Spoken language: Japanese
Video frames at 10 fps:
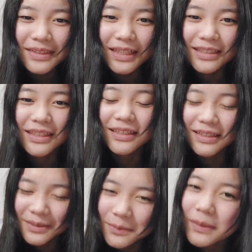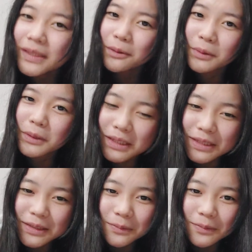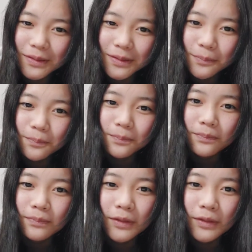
じゃあぜひ、またお願いします。